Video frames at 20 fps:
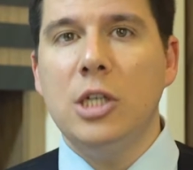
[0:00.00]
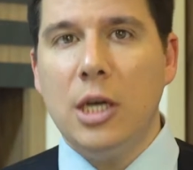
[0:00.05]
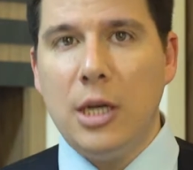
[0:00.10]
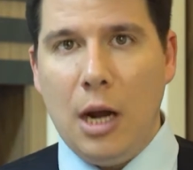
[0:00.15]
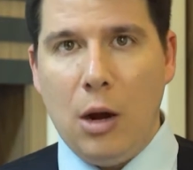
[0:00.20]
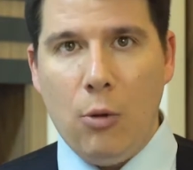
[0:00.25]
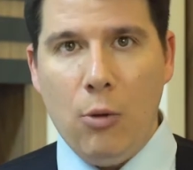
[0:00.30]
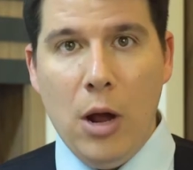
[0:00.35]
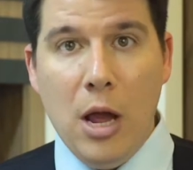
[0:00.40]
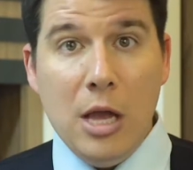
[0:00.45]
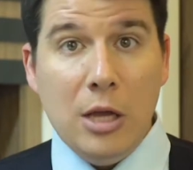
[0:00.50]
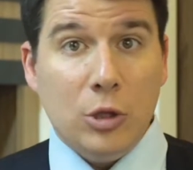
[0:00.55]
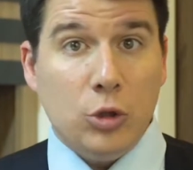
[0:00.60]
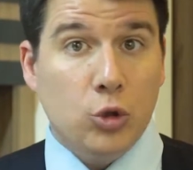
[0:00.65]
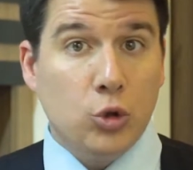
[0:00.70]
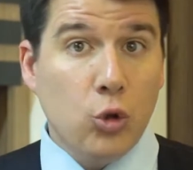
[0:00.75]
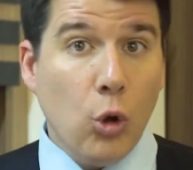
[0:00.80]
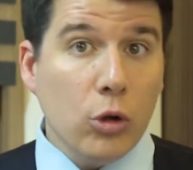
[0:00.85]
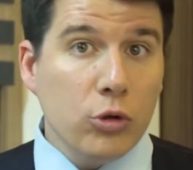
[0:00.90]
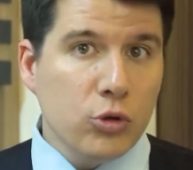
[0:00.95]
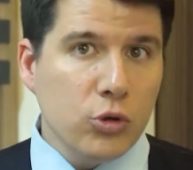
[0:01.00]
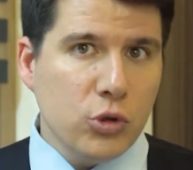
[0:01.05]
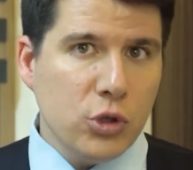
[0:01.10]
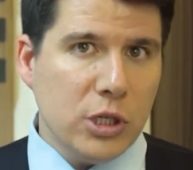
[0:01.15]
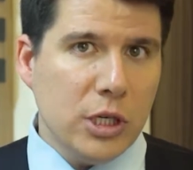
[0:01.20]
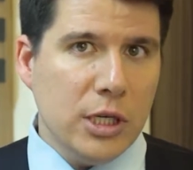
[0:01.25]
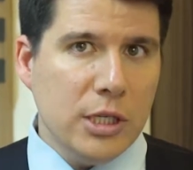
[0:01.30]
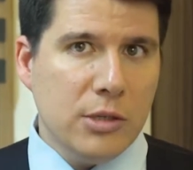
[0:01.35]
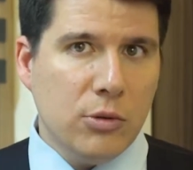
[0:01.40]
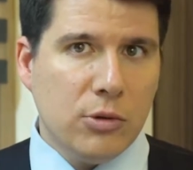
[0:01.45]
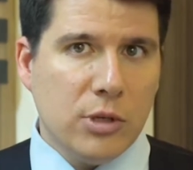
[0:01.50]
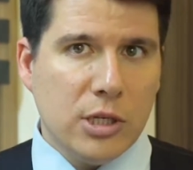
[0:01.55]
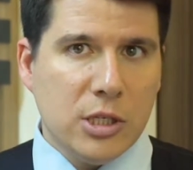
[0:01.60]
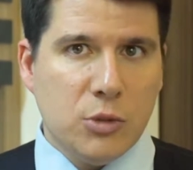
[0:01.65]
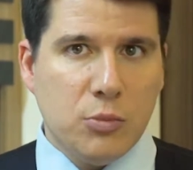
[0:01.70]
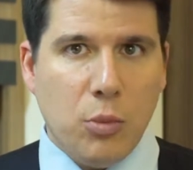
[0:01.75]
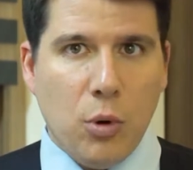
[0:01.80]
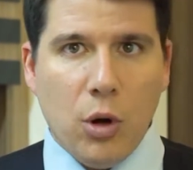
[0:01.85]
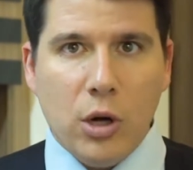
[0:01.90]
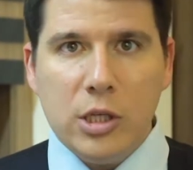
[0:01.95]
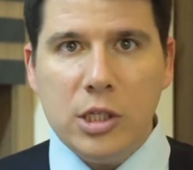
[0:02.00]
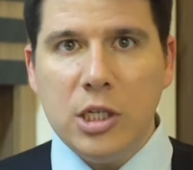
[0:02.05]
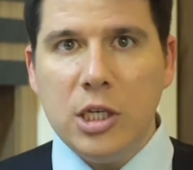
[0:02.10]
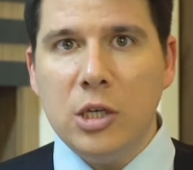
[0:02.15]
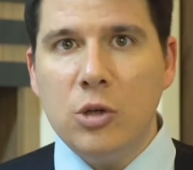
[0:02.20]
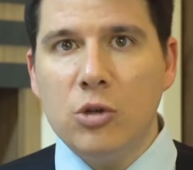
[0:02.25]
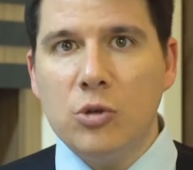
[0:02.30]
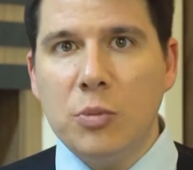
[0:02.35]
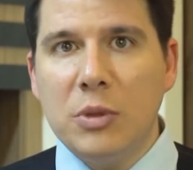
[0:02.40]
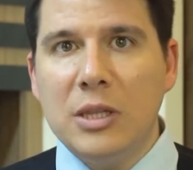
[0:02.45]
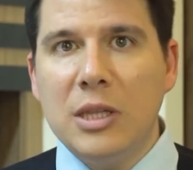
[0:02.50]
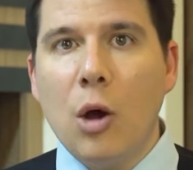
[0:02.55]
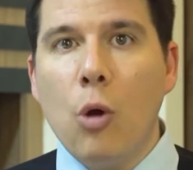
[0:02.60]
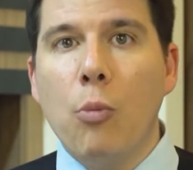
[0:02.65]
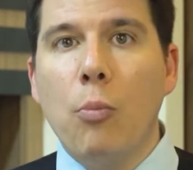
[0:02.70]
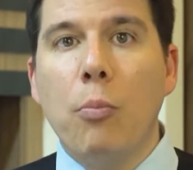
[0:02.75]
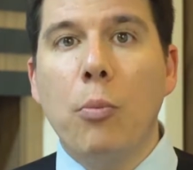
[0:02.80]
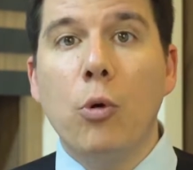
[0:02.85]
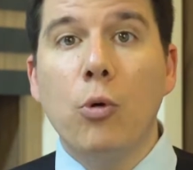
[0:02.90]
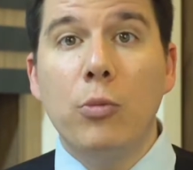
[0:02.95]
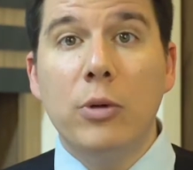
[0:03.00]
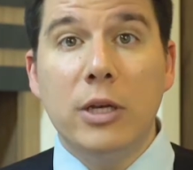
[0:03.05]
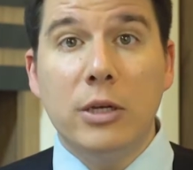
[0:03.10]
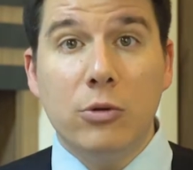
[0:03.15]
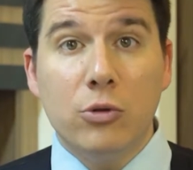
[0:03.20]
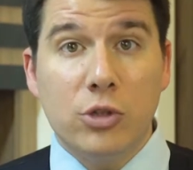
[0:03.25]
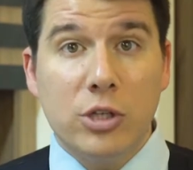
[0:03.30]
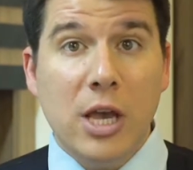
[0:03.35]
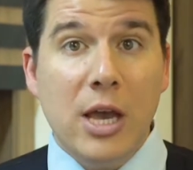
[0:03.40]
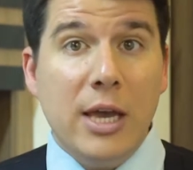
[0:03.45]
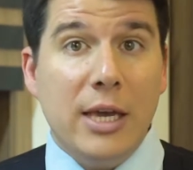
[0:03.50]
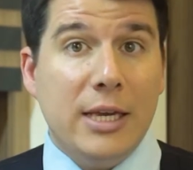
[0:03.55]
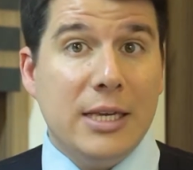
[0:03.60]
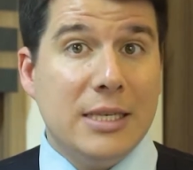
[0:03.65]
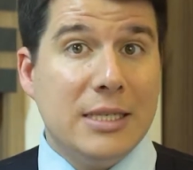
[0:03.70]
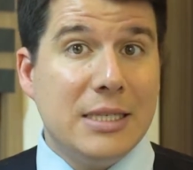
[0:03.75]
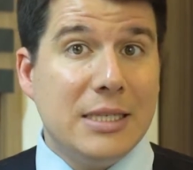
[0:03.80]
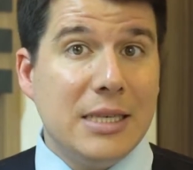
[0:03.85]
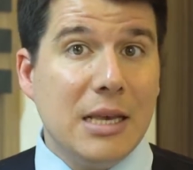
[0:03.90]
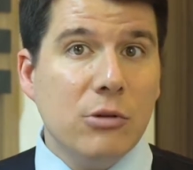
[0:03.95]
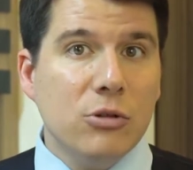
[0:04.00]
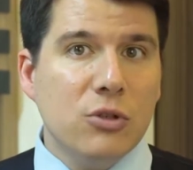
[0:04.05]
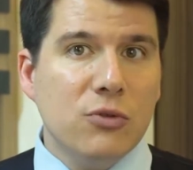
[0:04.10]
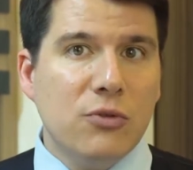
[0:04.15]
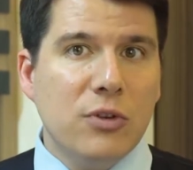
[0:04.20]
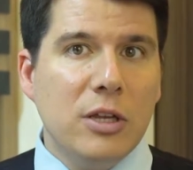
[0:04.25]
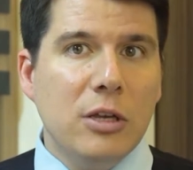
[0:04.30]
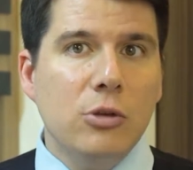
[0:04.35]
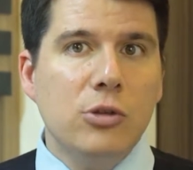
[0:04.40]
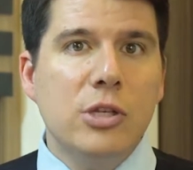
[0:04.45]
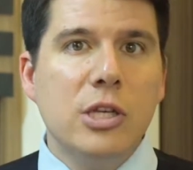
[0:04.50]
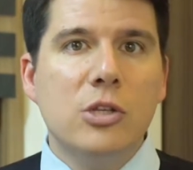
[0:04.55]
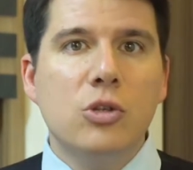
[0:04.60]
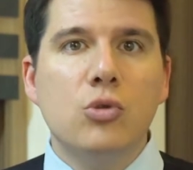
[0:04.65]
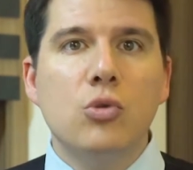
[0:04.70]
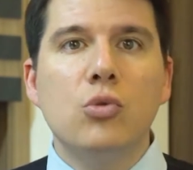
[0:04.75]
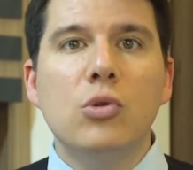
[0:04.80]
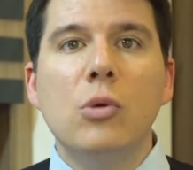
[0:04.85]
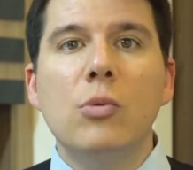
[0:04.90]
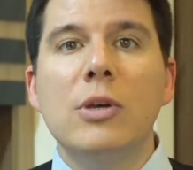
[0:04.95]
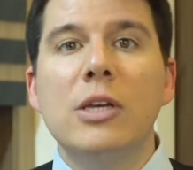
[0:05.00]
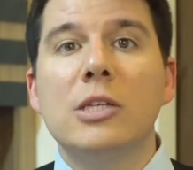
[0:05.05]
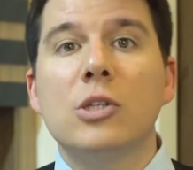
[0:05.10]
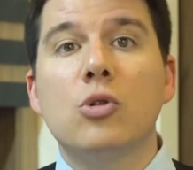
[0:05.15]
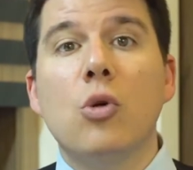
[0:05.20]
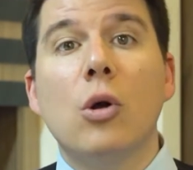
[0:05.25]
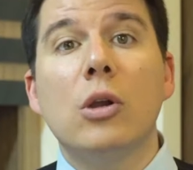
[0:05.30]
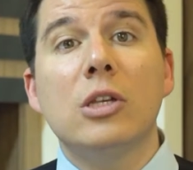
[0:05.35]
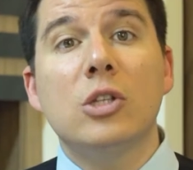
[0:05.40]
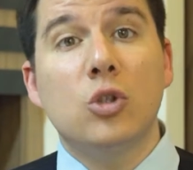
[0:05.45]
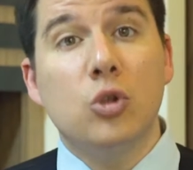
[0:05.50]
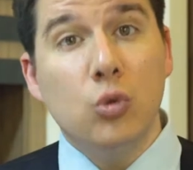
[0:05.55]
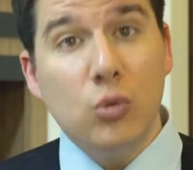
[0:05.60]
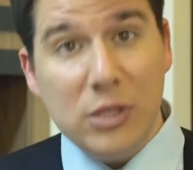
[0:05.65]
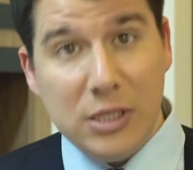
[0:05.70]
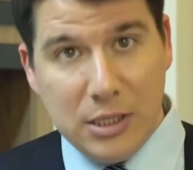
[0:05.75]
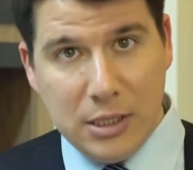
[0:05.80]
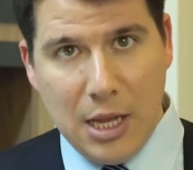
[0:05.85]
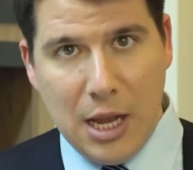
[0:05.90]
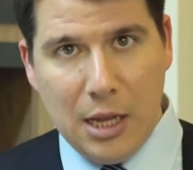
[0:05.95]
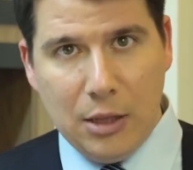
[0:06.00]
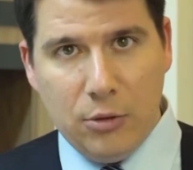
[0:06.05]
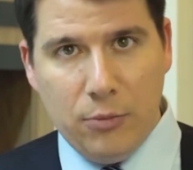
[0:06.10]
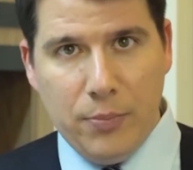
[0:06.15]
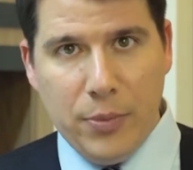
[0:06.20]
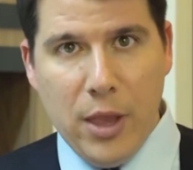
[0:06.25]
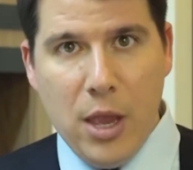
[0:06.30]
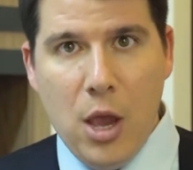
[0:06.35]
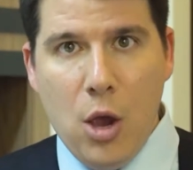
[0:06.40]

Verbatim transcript: geral. Todos utilizam transporte e hospital públicos e seus filhos estudam em escolas do estado.